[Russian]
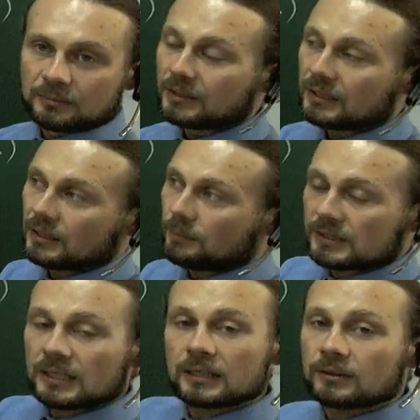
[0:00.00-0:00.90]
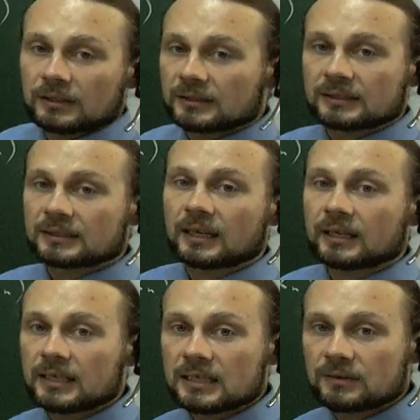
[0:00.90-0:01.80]
Длина последовательности
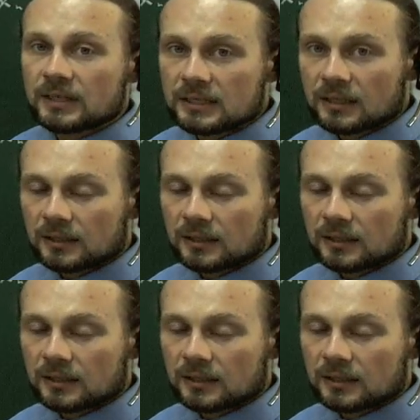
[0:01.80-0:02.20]
заранее известна.